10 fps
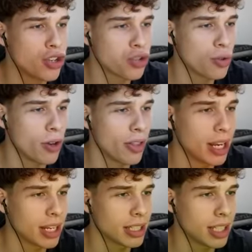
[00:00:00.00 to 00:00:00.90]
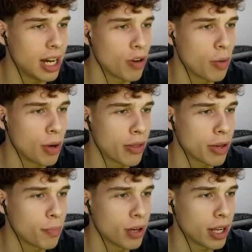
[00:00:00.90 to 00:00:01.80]
suelo de la casa, ahora voy a
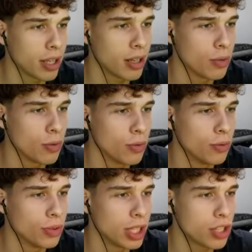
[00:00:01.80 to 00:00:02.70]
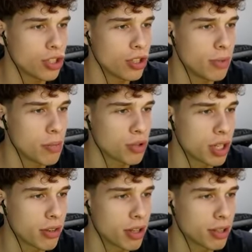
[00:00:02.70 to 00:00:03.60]
hacer por aquí un techo, vamos
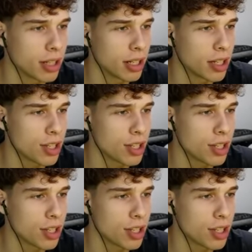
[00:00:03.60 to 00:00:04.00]
a hacer tal que